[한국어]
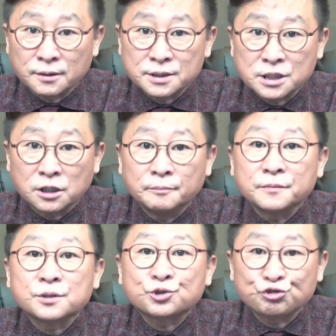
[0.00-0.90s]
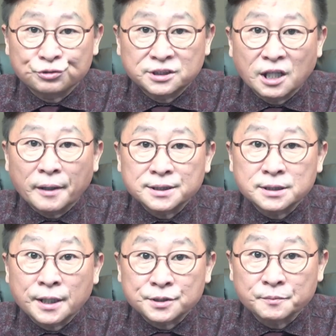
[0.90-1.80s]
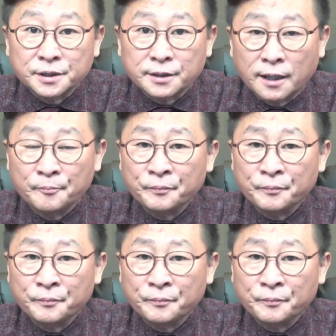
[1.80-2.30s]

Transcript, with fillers: 지금 쑥대밭이 됐습니다.